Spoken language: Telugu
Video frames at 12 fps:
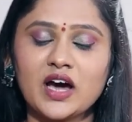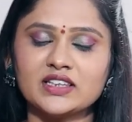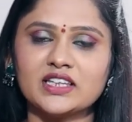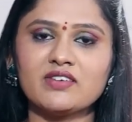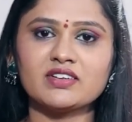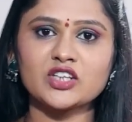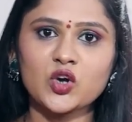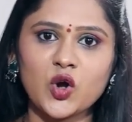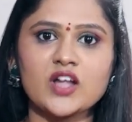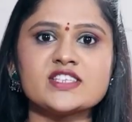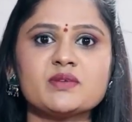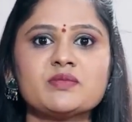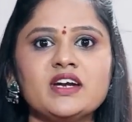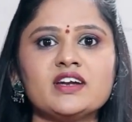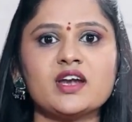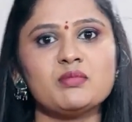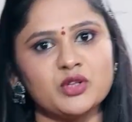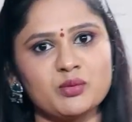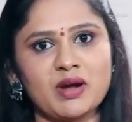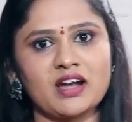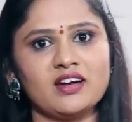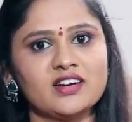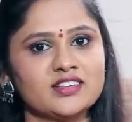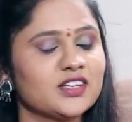ఆ తర్వాత కాన్సెప్ట్ ఏంటని మీతో
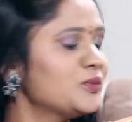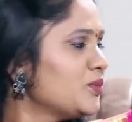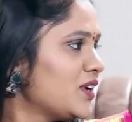మాట్లాడతాను